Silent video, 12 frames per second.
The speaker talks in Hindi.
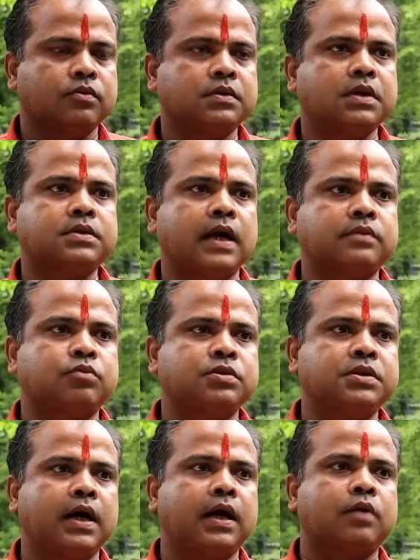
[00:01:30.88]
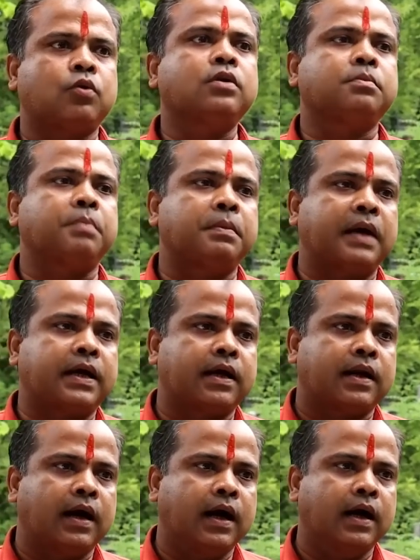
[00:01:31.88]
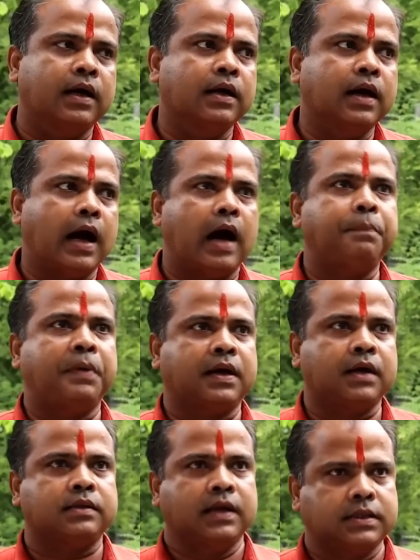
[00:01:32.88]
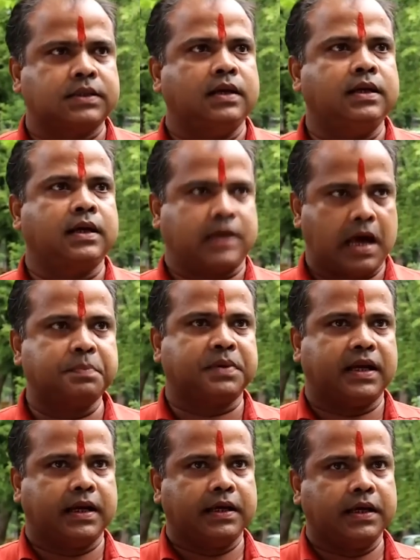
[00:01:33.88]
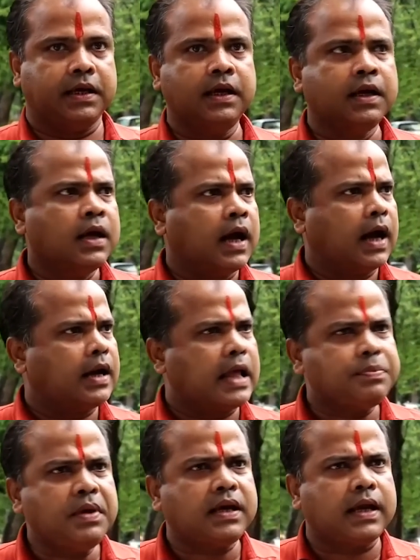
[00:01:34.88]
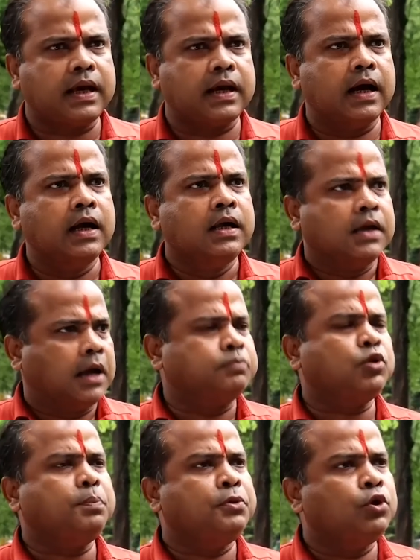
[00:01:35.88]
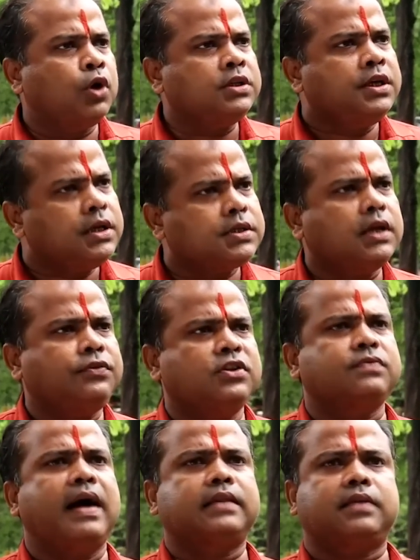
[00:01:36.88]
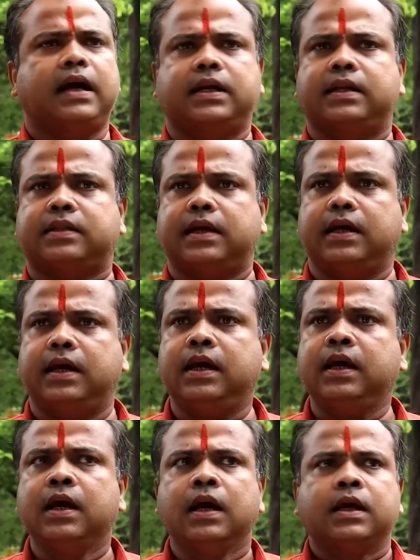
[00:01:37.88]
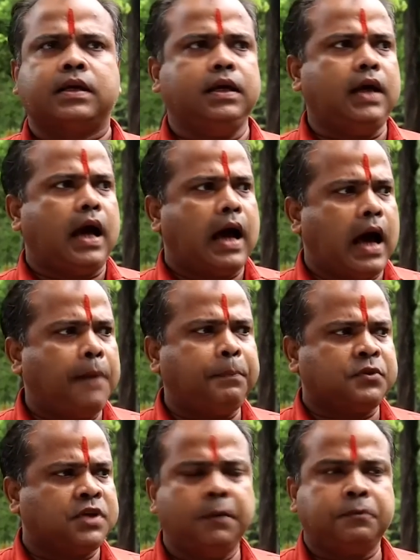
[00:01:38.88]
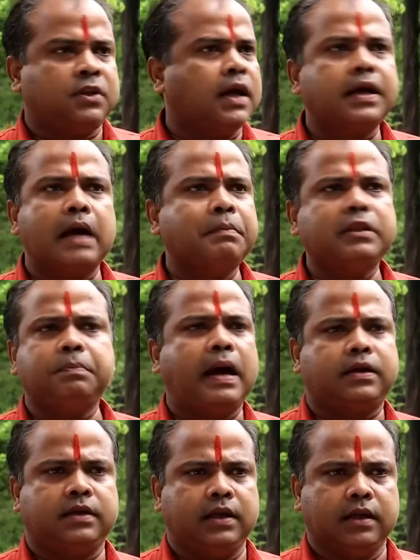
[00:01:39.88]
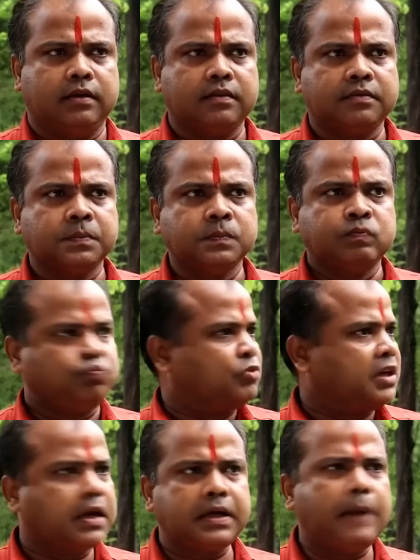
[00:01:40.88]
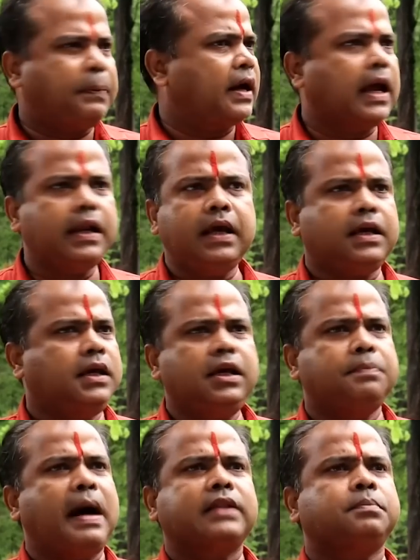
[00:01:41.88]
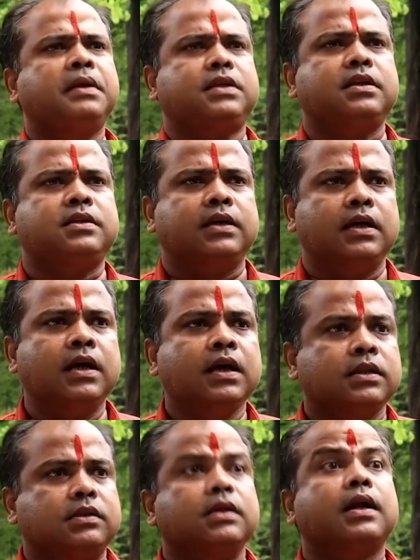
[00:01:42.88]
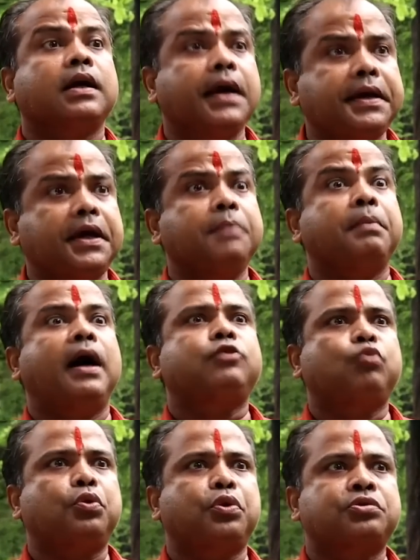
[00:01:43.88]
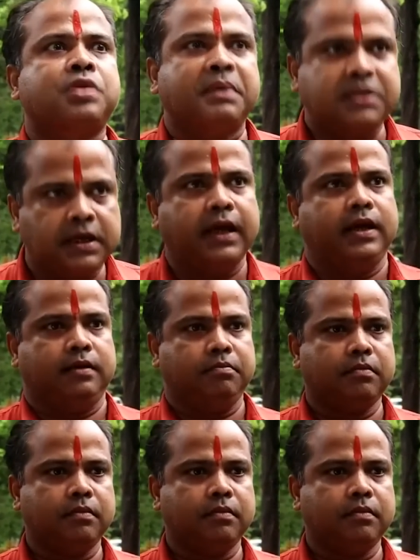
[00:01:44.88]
उनके साथ खुशियाँ कौन मना कर रहा है आप अगर देश के लिए काम करेंगे हर आदमी करेगा हम तो विरोध ही सिर्फ इस बात का करते हैं कि आप सिर्फ तिरंगा मत बांटिए तिरंगा फहराने की ही बात मत कीजिए तिरंगे के महत्व को समझिए